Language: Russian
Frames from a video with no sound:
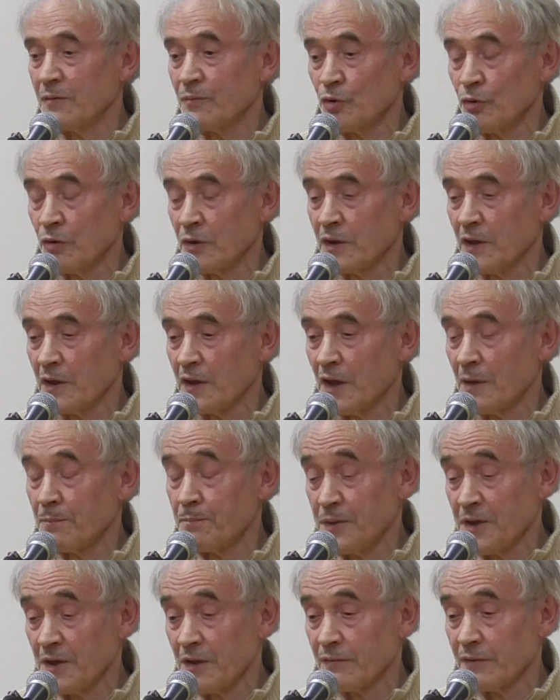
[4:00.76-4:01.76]
Их много, а
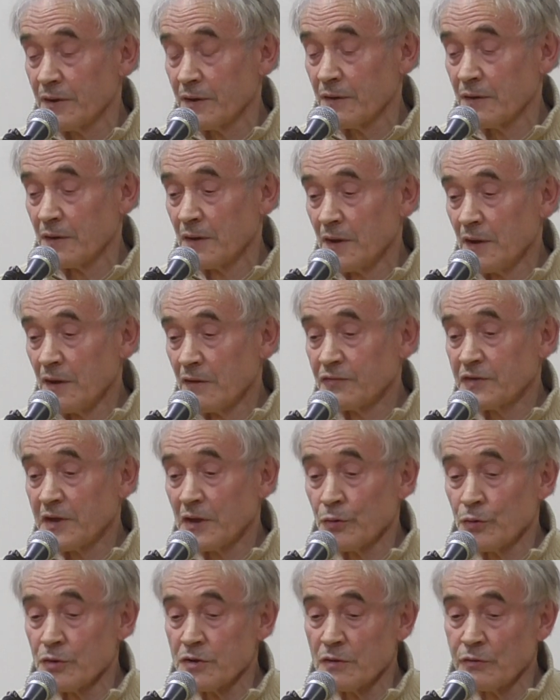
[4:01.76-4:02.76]
первое.
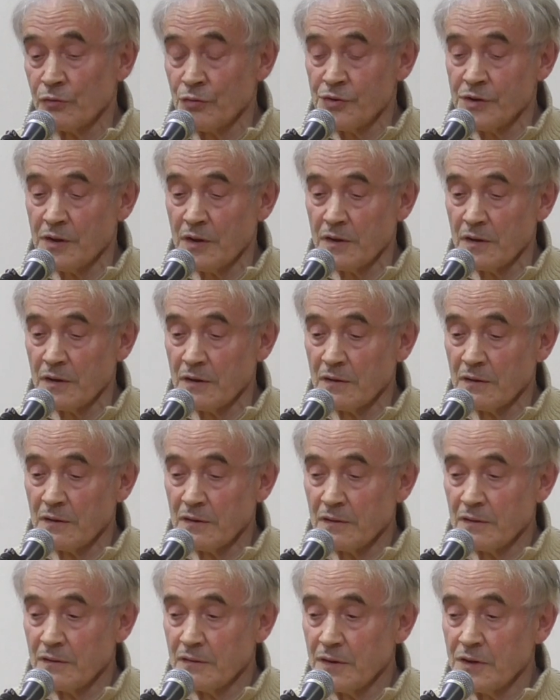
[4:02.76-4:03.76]
Второй случай
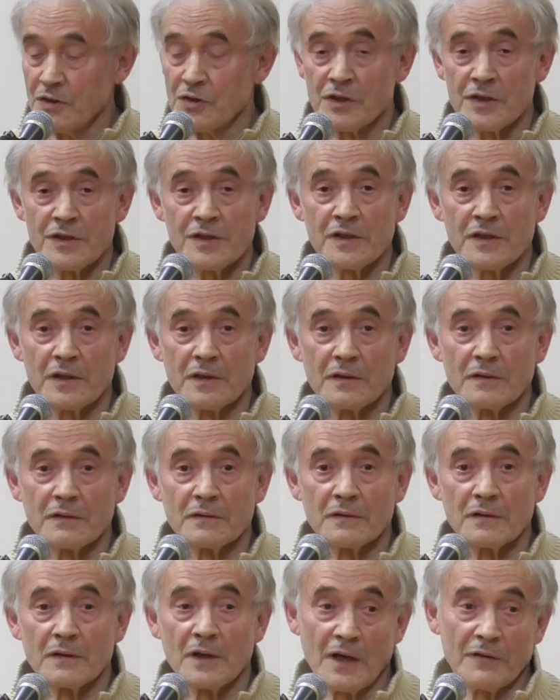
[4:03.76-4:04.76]
из жизни
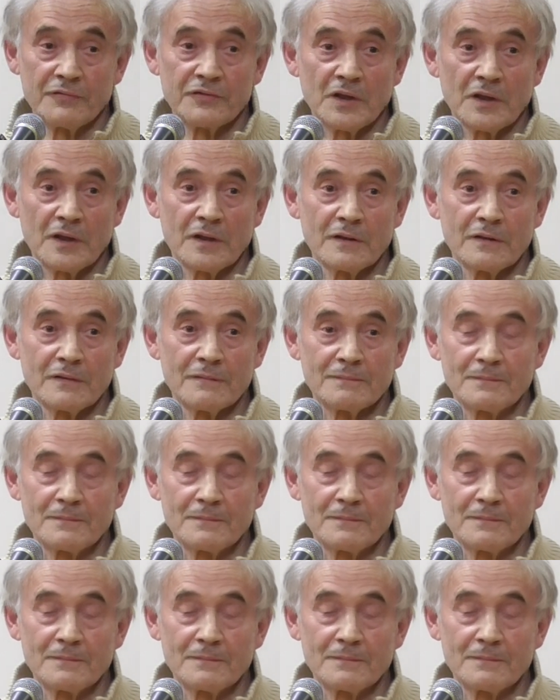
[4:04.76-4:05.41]
автора.